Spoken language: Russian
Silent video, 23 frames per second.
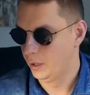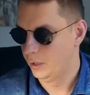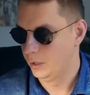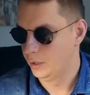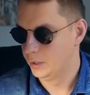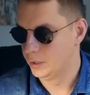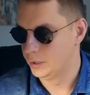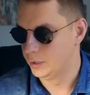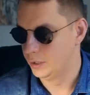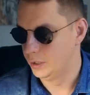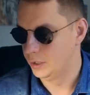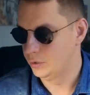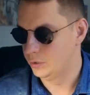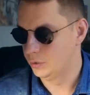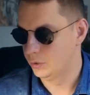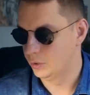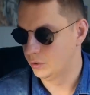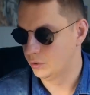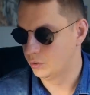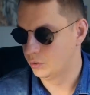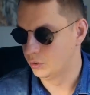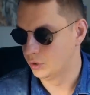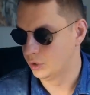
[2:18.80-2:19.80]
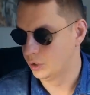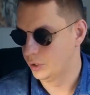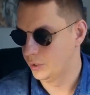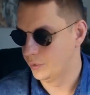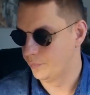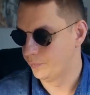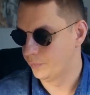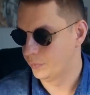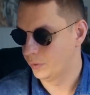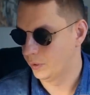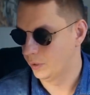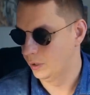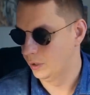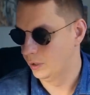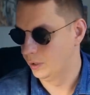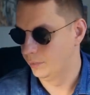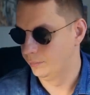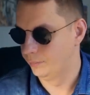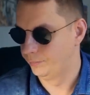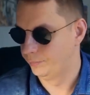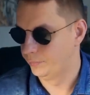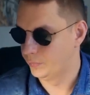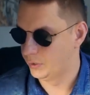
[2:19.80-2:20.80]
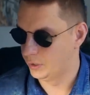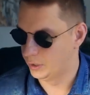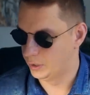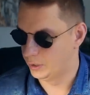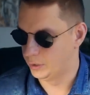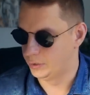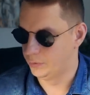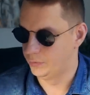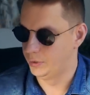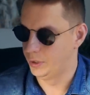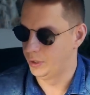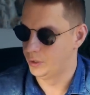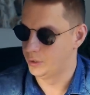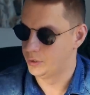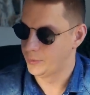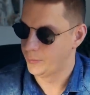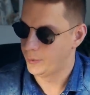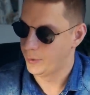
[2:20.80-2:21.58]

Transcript: Здесь у нас уже, а, извиняюсь,